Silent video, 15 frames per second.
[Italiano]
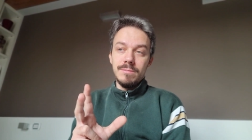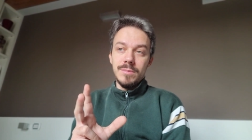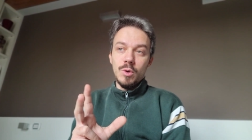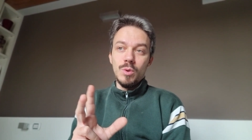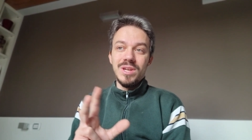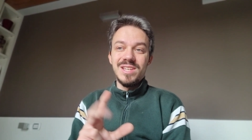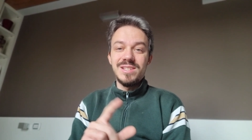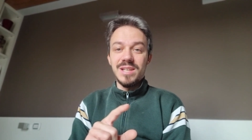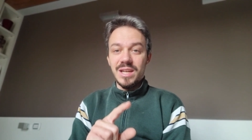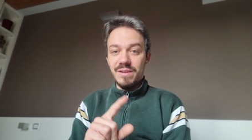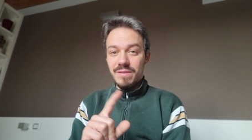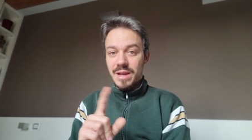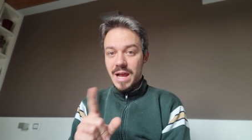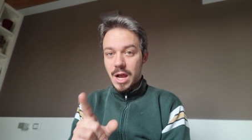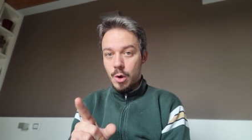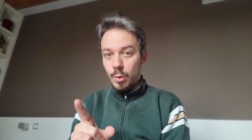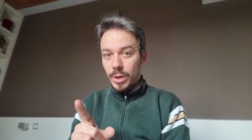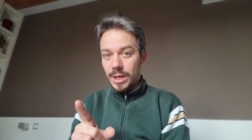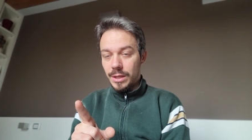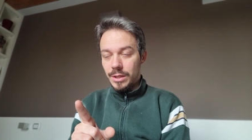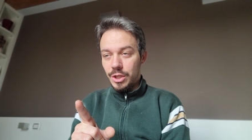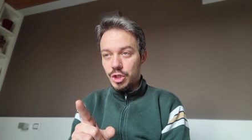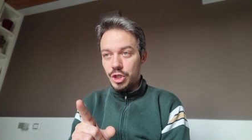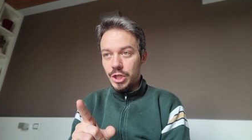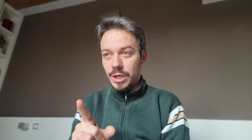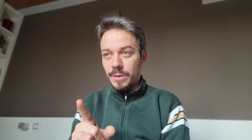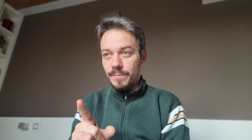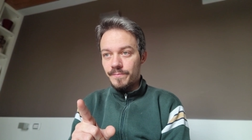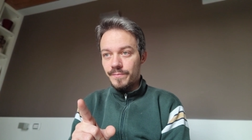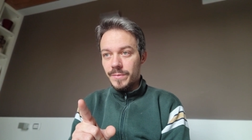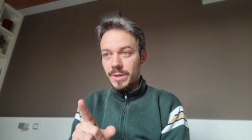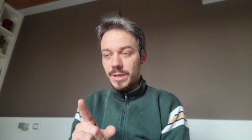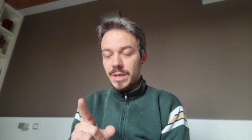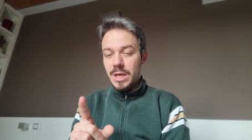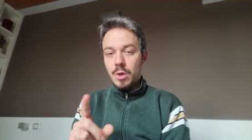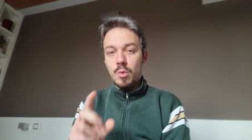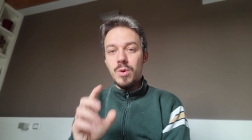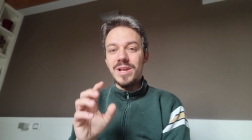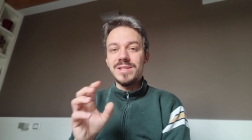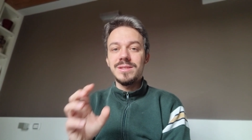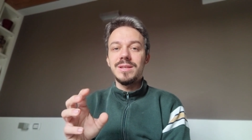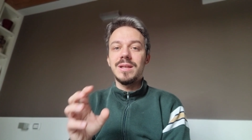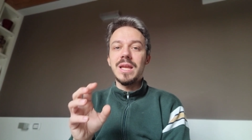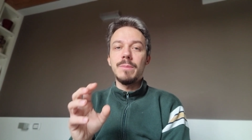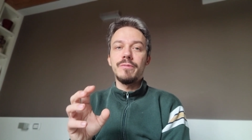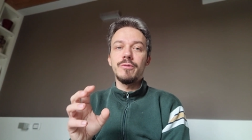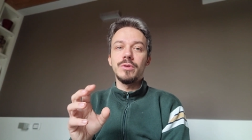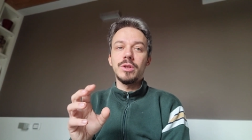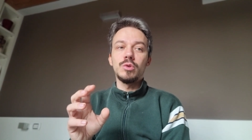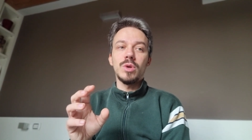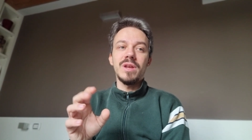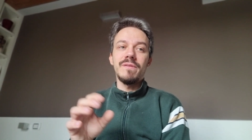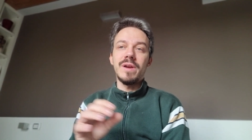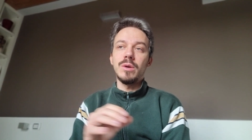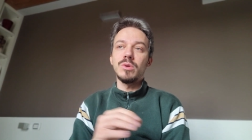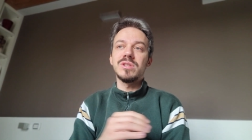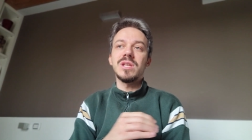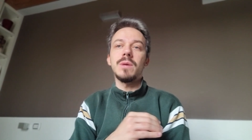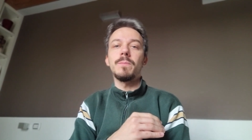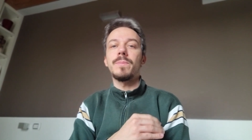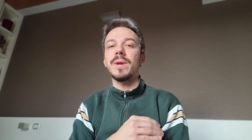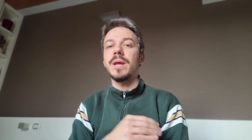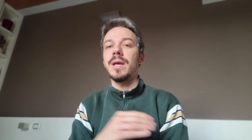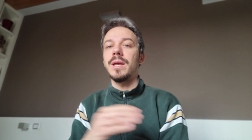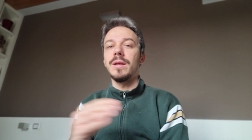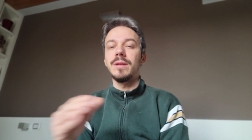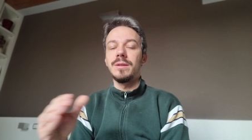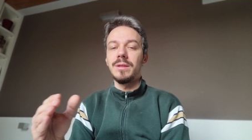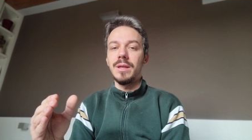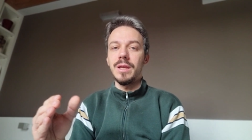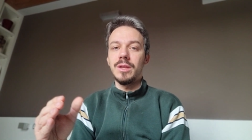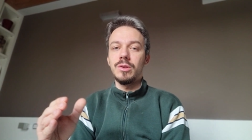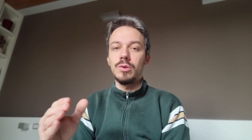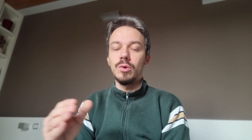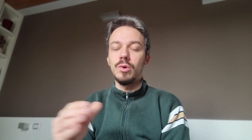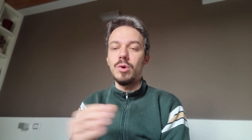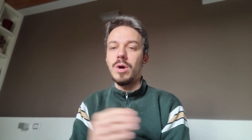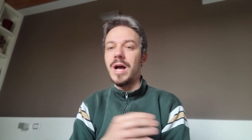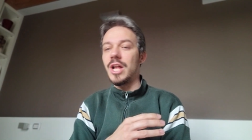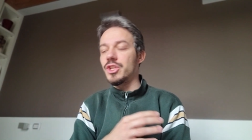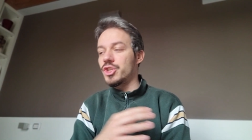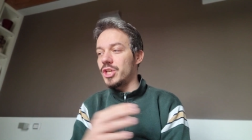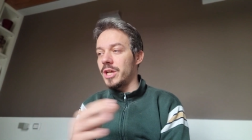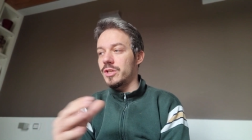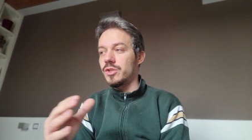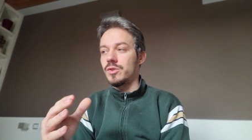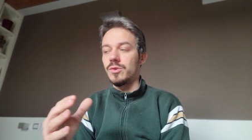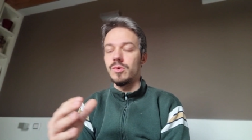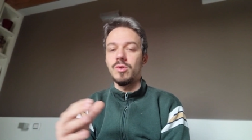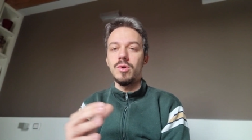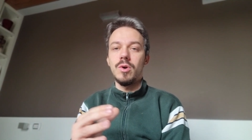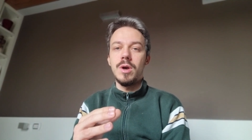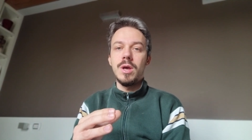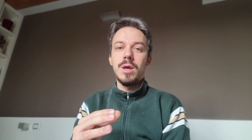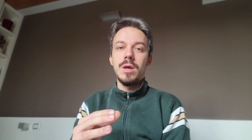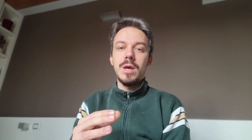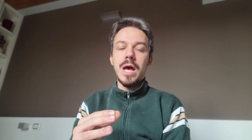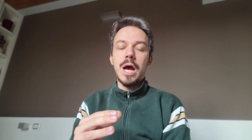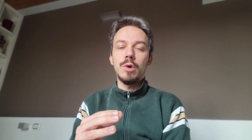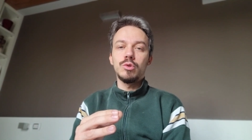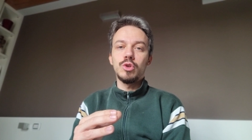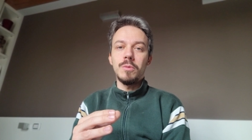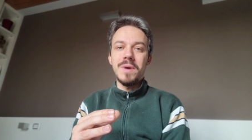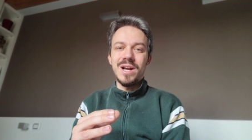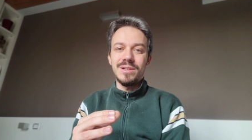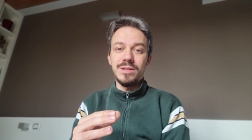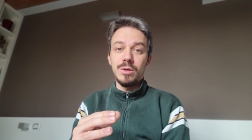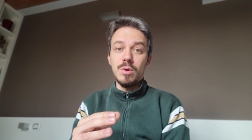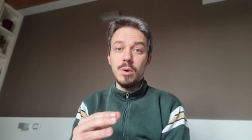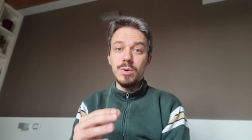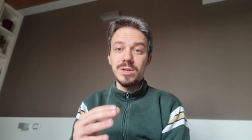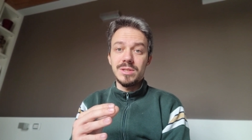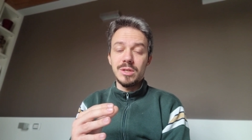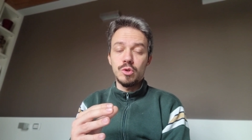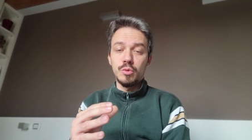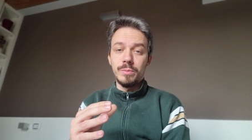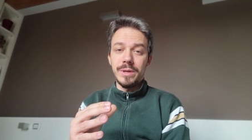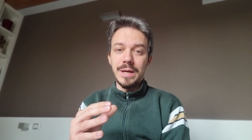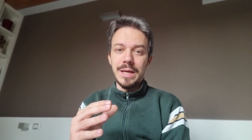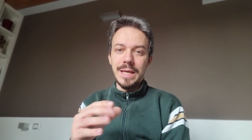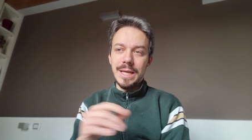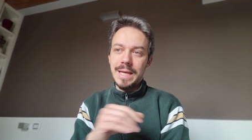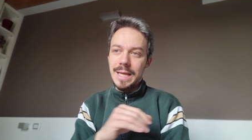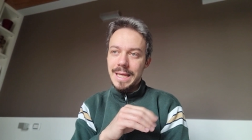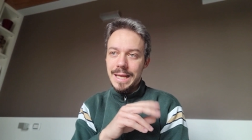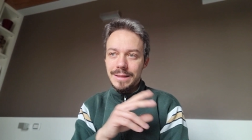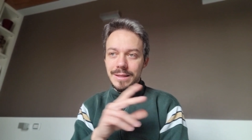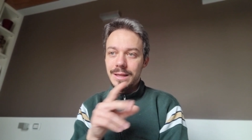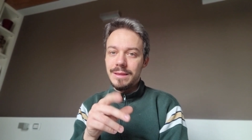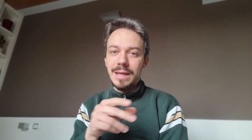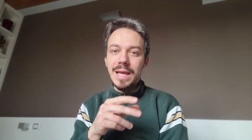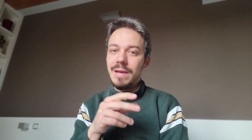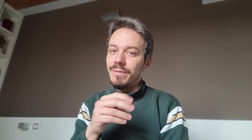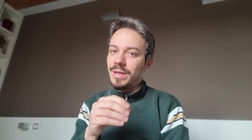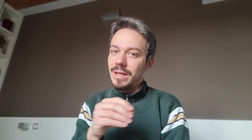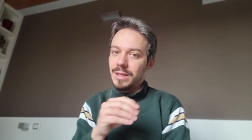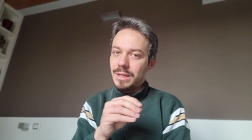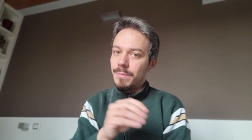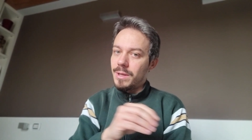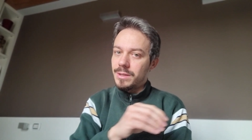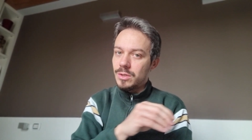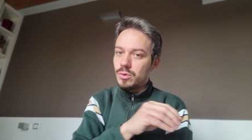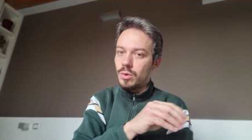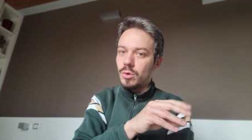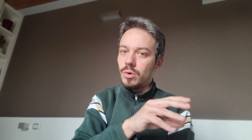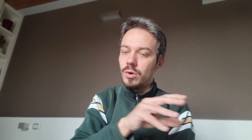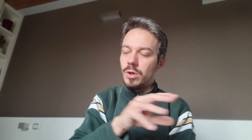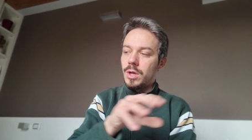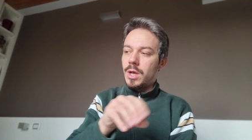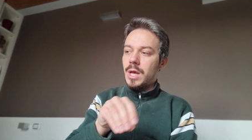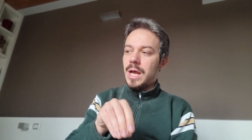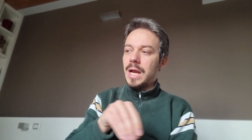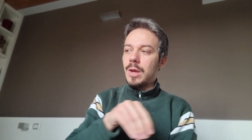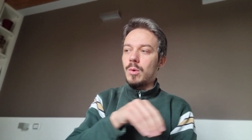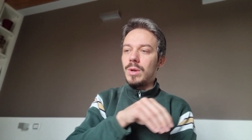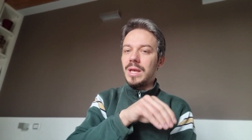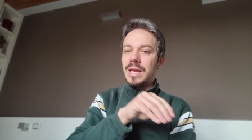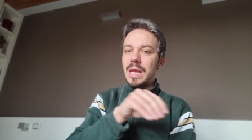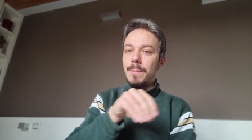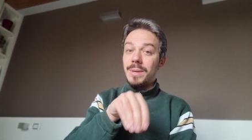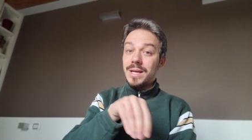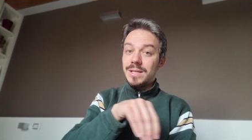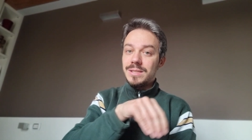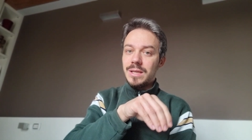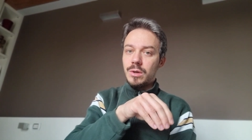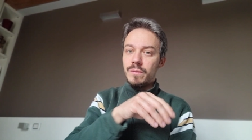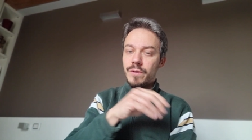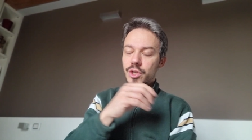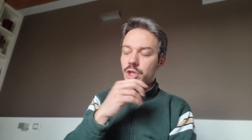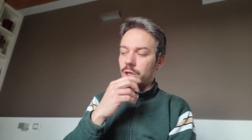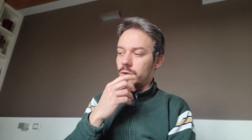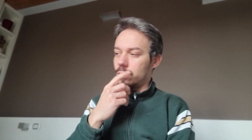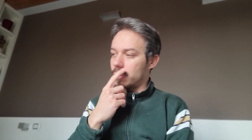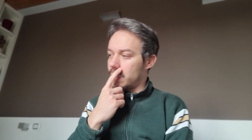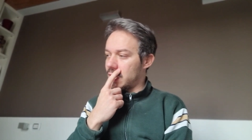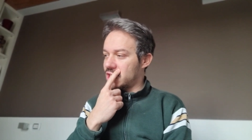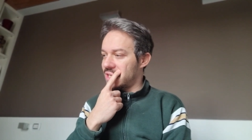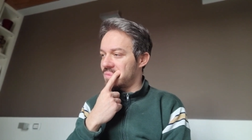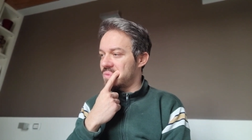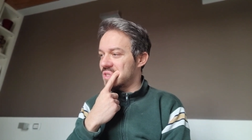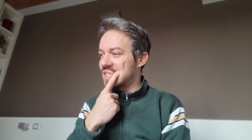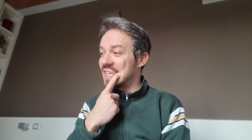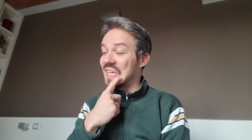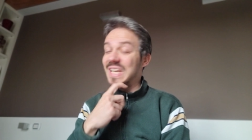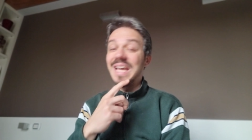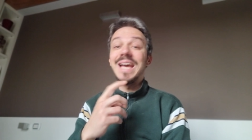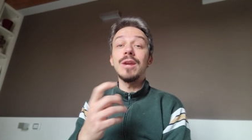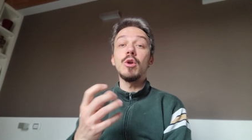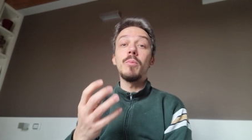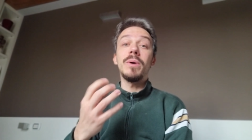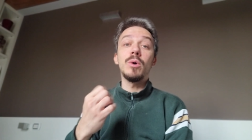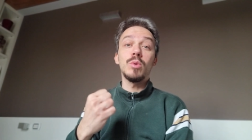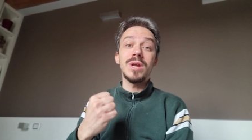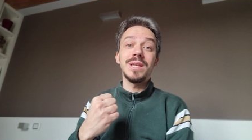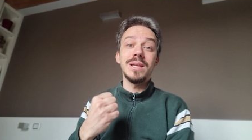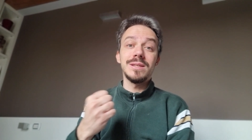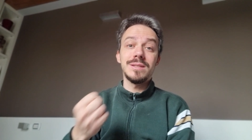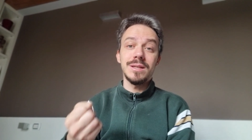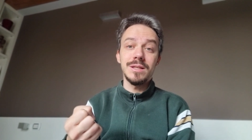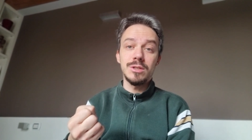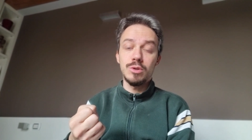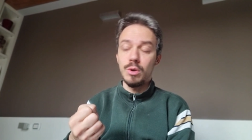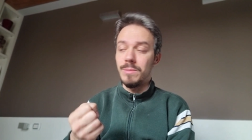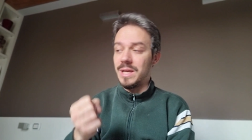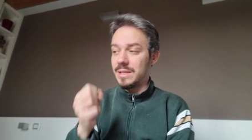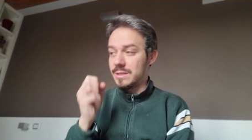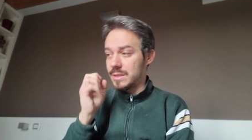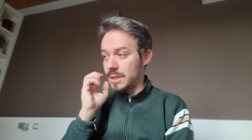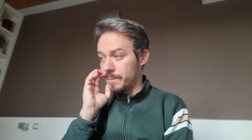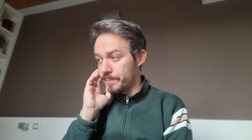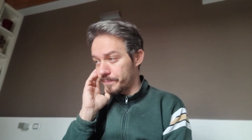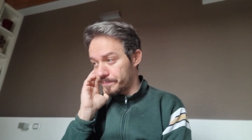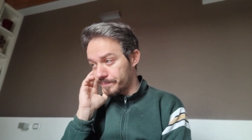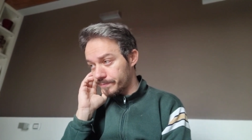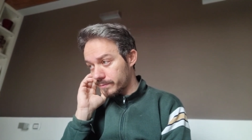quindi si arriverà a 15 e questi club fondatori avranno sempre diritto accesso automatico a questa Super Superlega. Gli altri tre evidentemente sono alcuni club che stanno facendo la Champions League e hanno paura di essere stromessi.